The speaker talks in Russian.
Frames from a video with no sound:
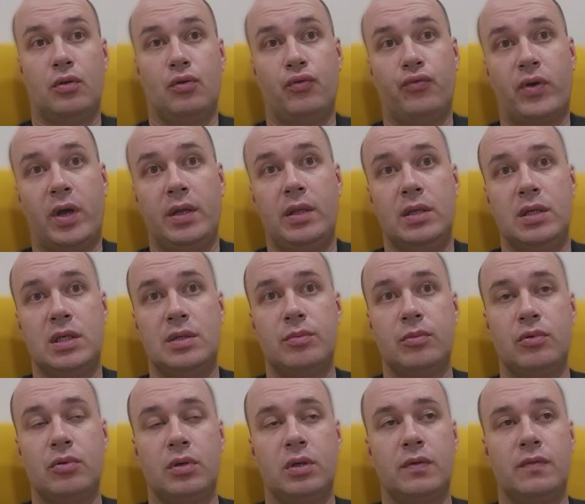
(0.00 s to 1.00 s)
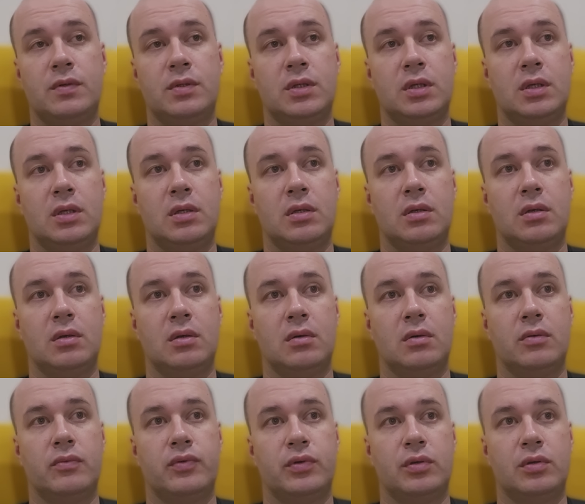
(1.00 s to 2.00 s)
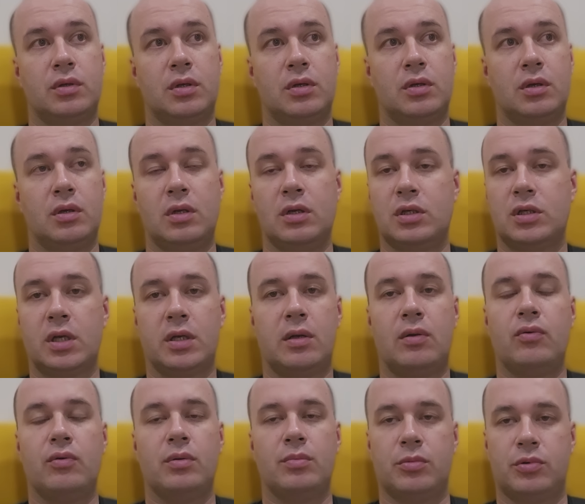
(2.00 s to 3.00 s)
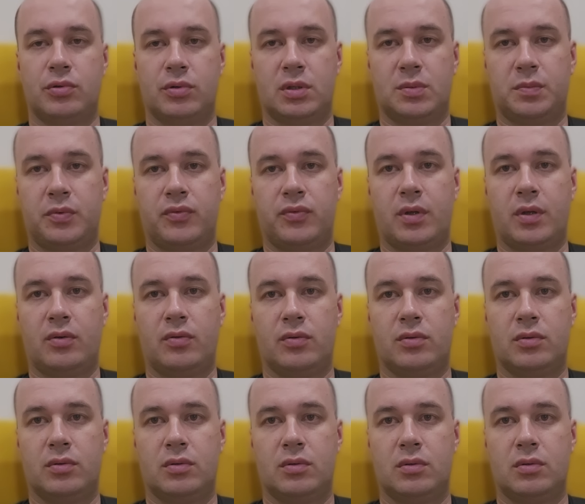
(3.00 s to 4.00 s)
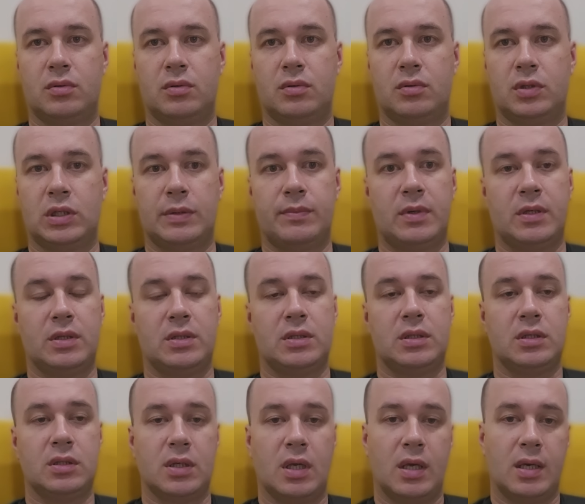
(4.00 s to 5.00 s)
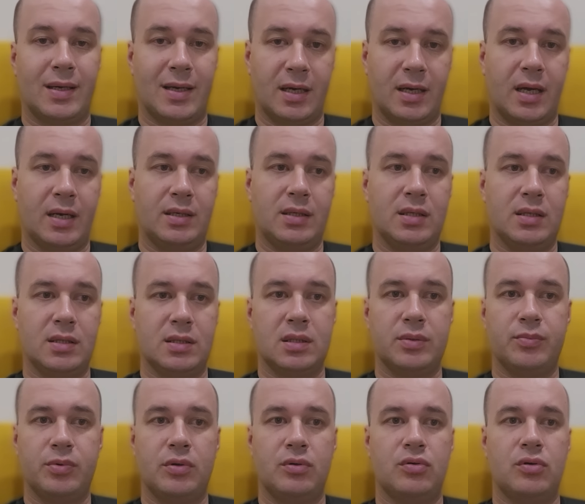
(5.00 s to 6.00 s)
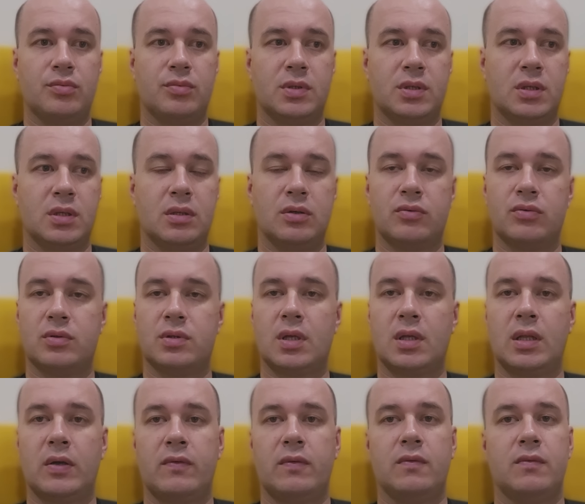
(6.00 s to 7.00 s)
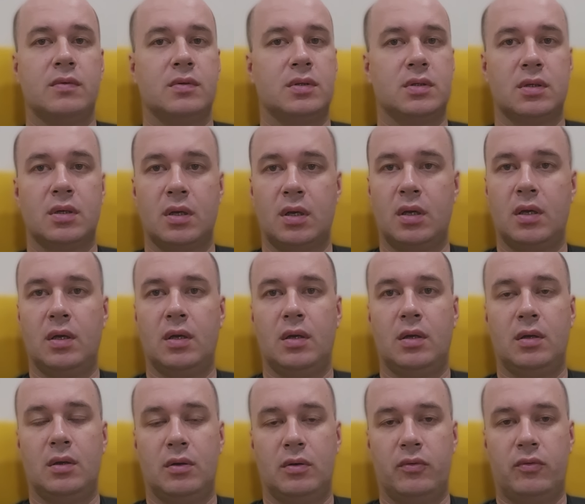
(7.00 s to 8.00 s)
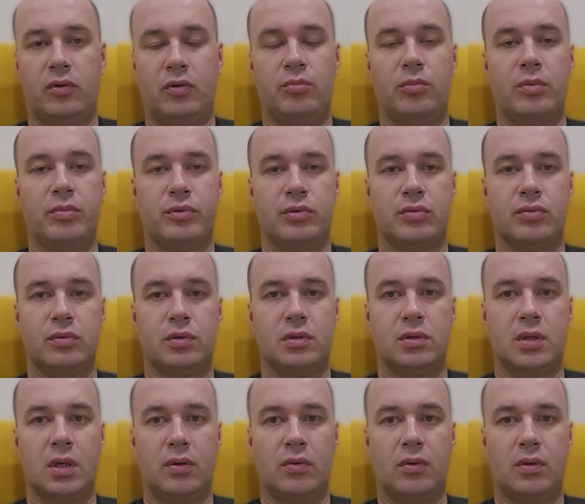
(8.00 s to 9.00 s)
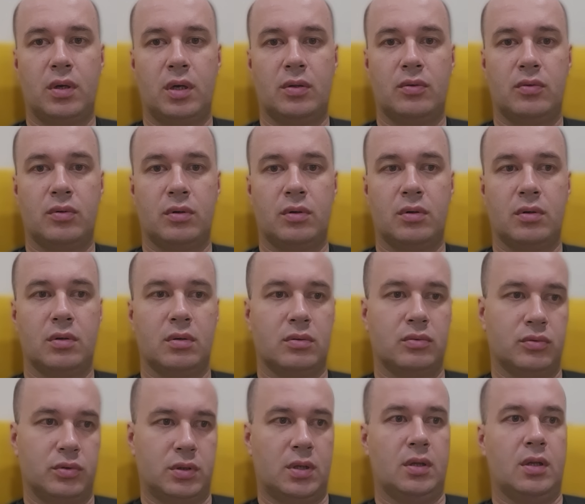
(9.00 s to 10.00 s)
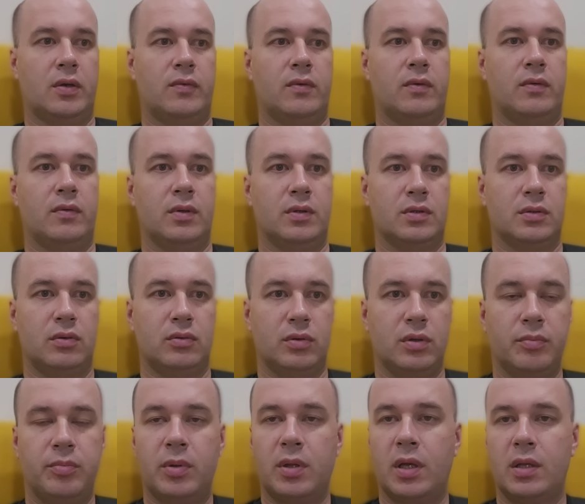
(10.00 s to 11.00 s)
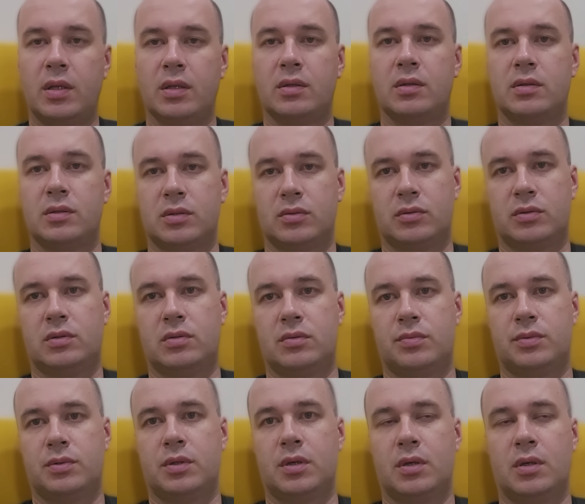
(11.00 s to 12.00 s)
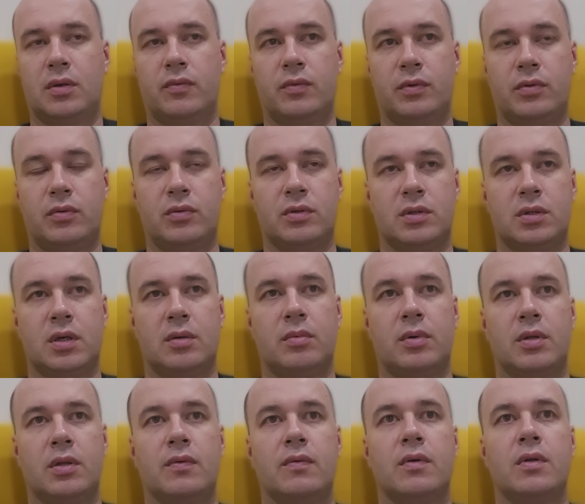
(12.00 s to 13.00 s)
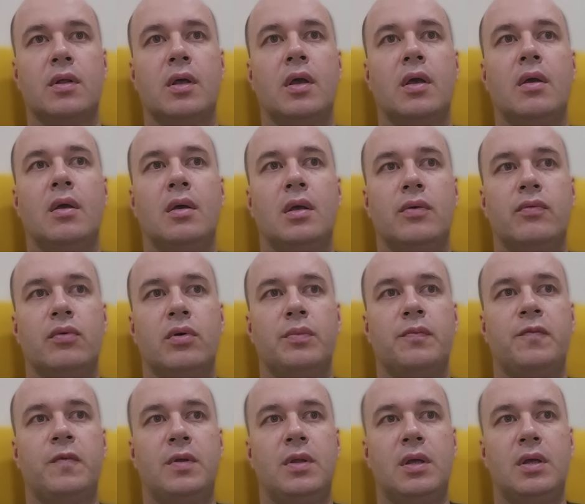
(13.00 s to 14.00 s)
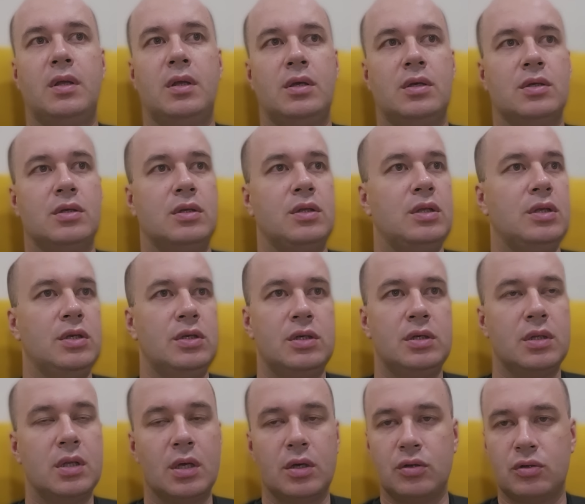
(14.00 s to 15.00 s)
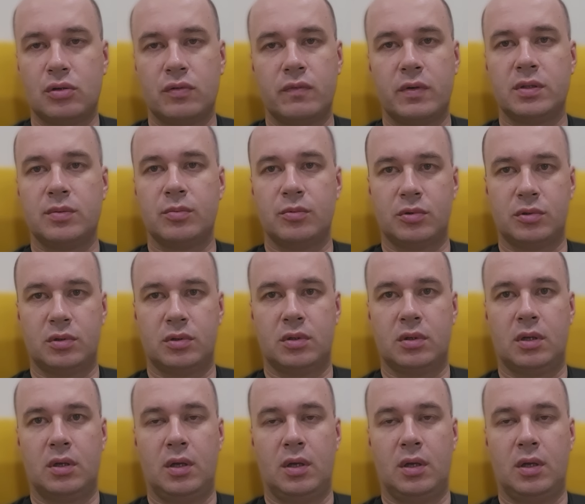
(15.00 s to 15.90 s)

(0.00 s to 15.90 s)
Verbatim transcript: Но в конечном итоге, вы знаете, все-таки решать людям, еще раз повторюсь. Шаман здесь, как артист, ни при чем. Ценник устанавливается в любом случае такой, который устанавливается. Люди платят, собственно говоря, вот он зарабатывает. Его обвинять я не считаю, что возможно.